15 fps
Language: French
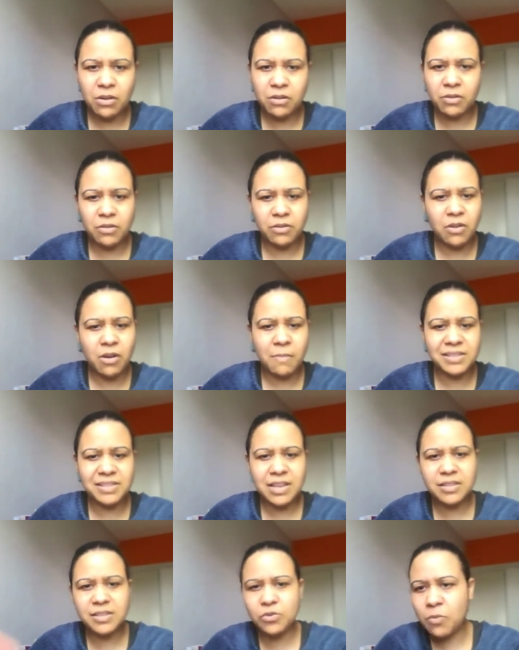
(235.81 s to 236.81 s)
euh,
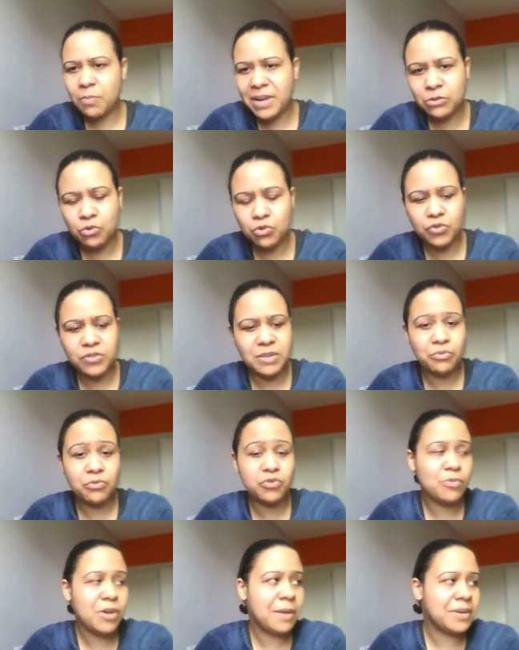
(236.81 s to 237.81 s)
si c'est au plateau, je sais
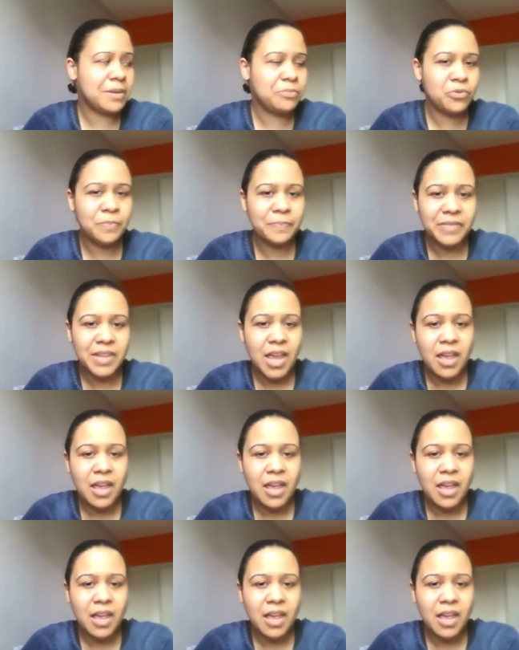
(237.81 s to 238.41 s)
plus, je me rappelle plus.